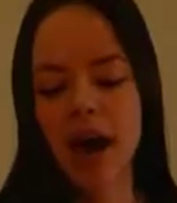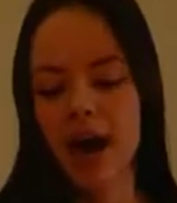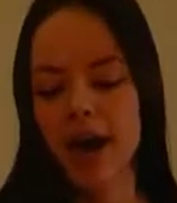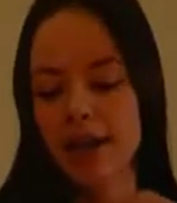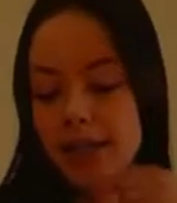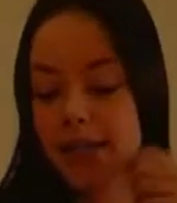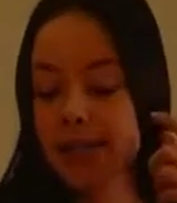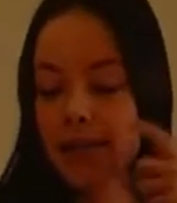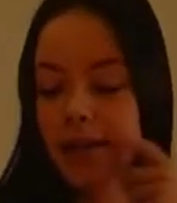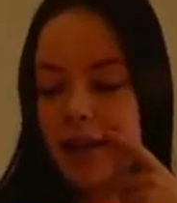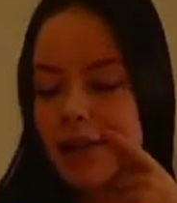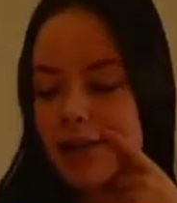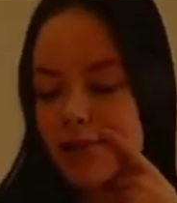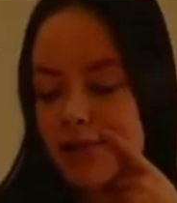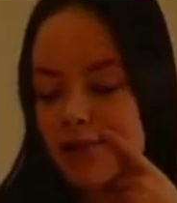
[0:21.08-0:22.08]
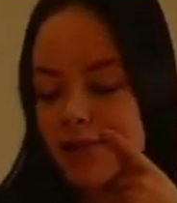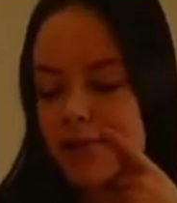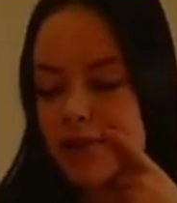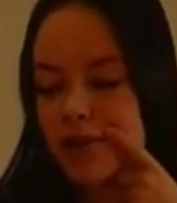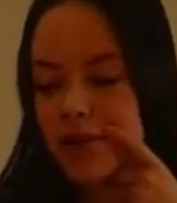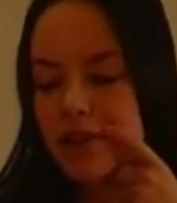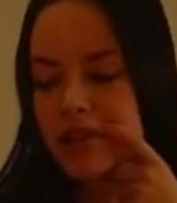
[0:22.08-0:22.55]
Есть такая теория
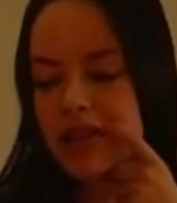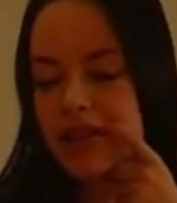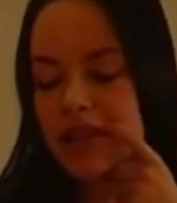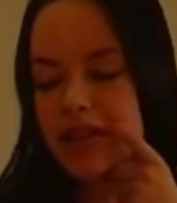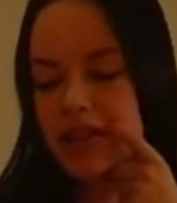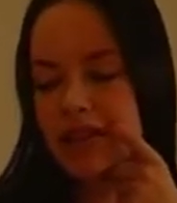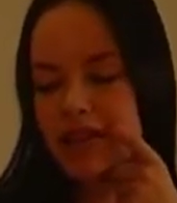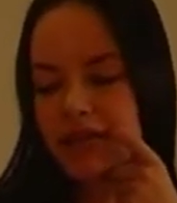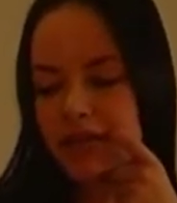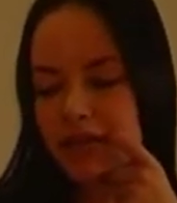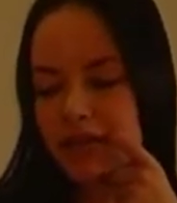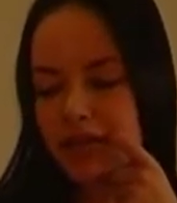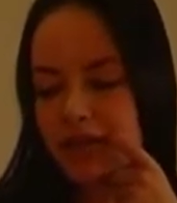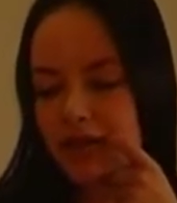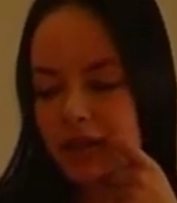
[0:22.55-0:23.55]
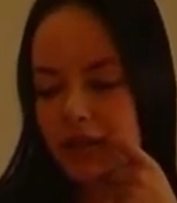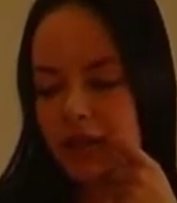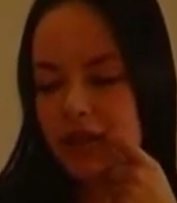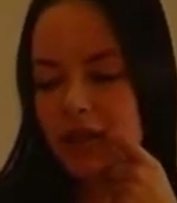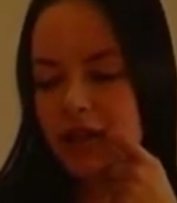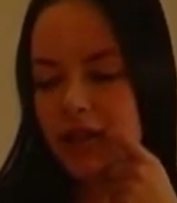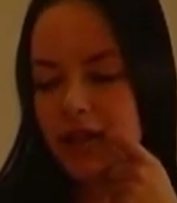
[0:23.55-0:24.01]
очень интересная, что
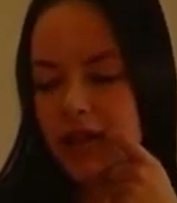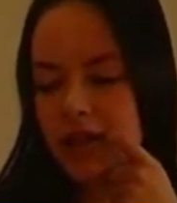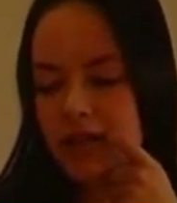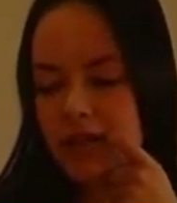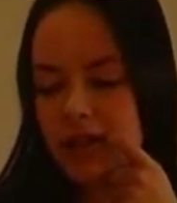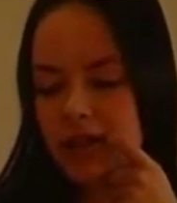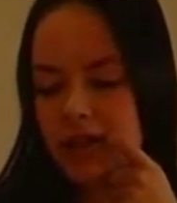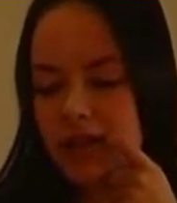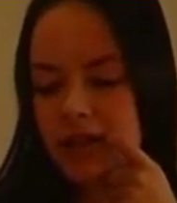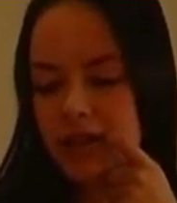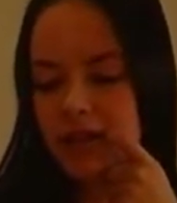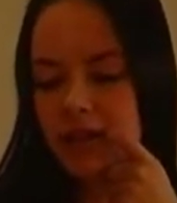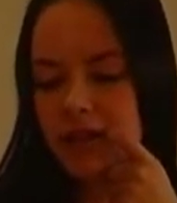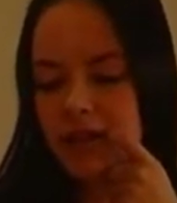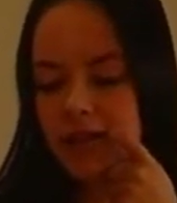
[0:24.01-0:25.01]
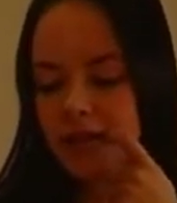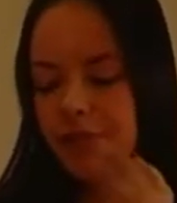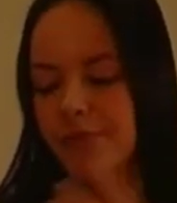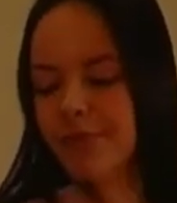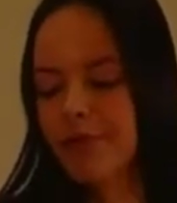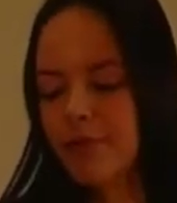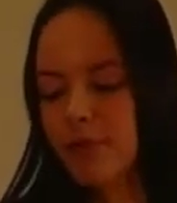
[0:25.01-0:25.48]
а, человек,
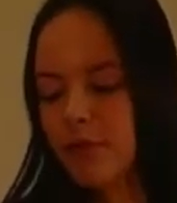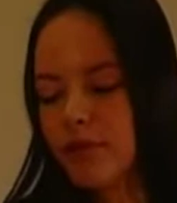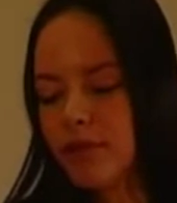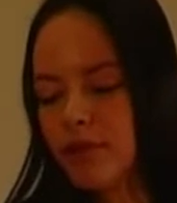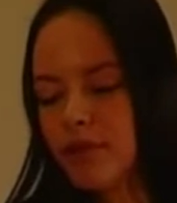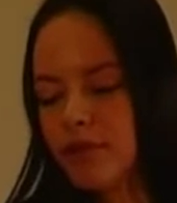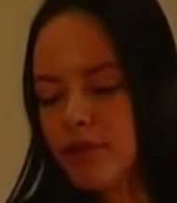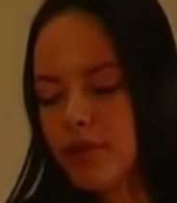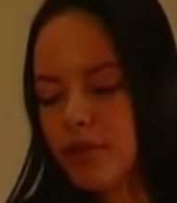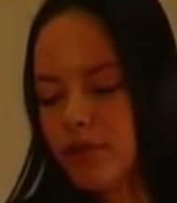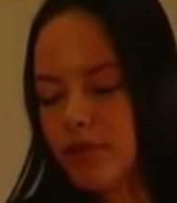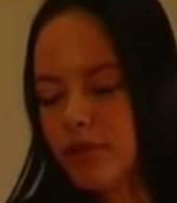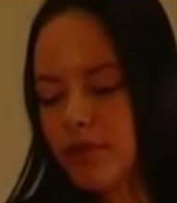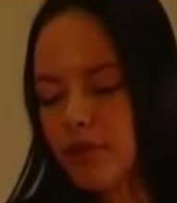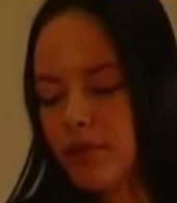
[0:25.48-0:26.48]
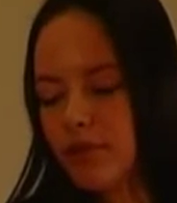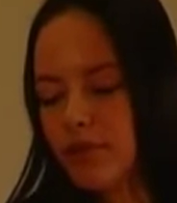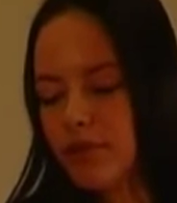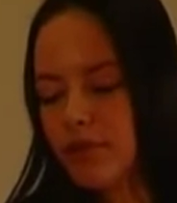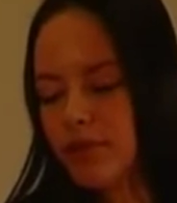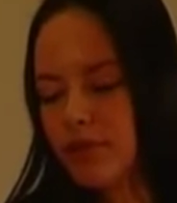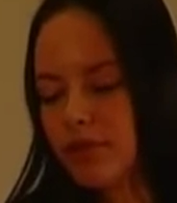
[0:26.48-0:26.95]
вот
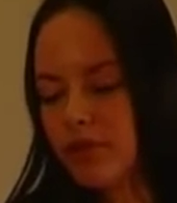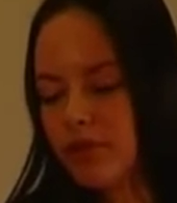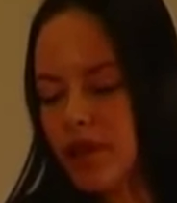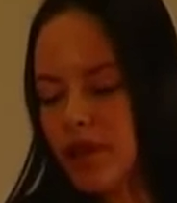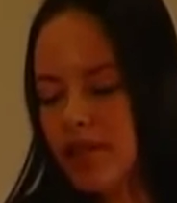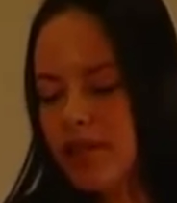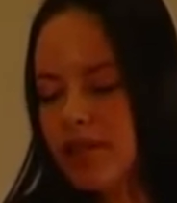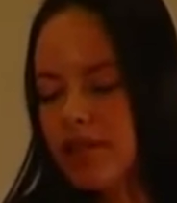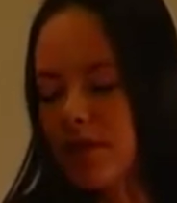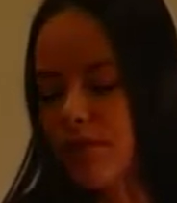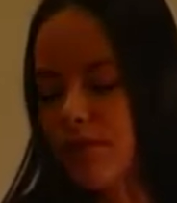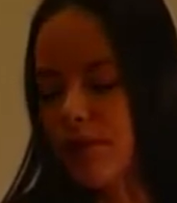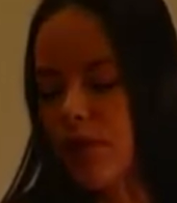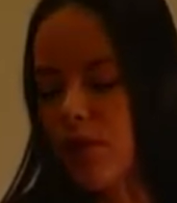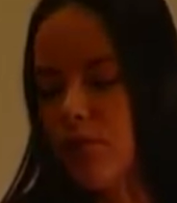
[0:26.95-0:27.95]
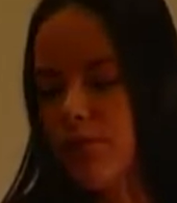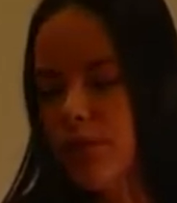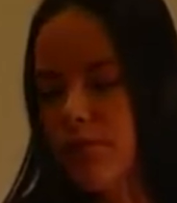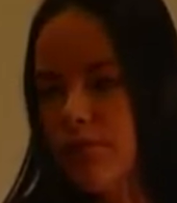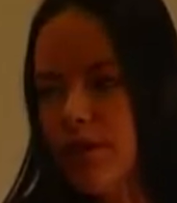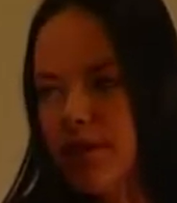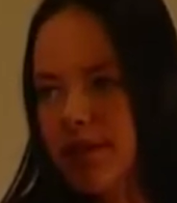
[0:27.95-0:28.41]
он родился там в каком-то
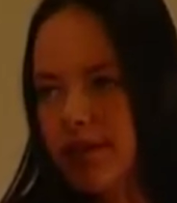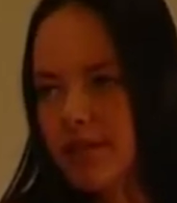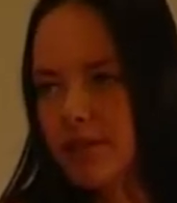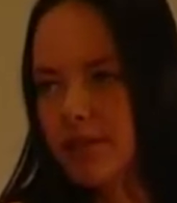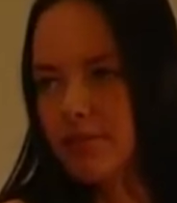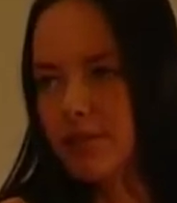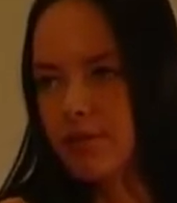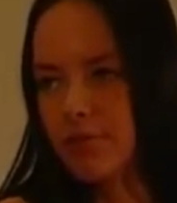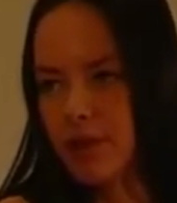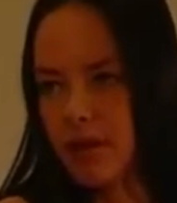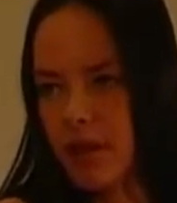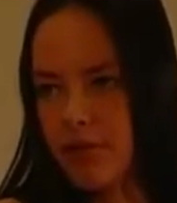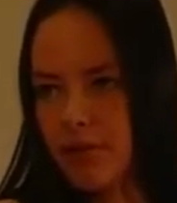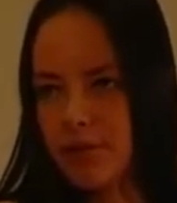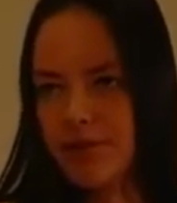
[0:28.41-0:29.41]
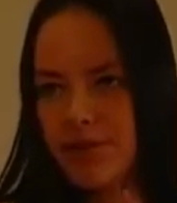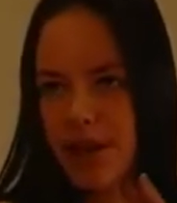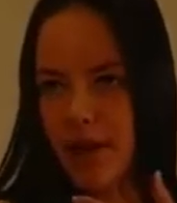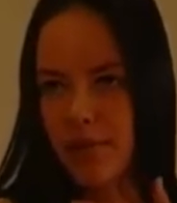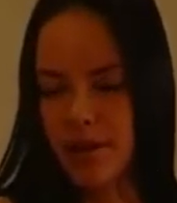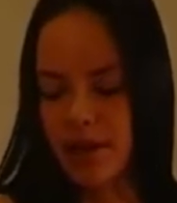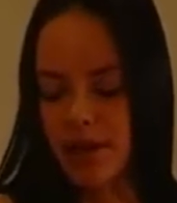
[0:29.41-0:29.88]
месяце, например. Я вот в
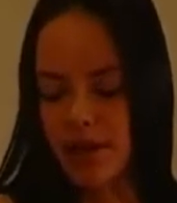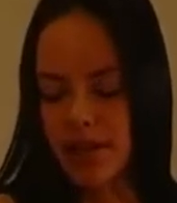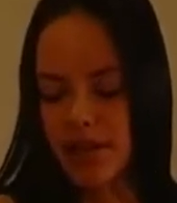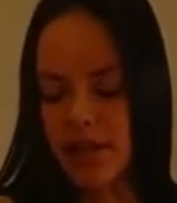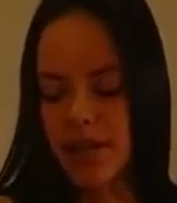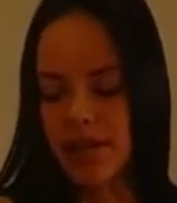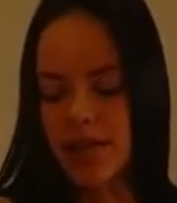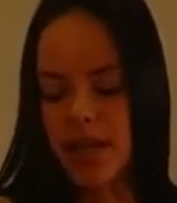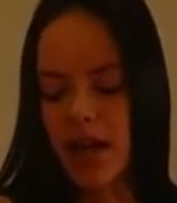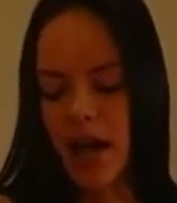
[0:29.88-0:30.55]
декабре родилась.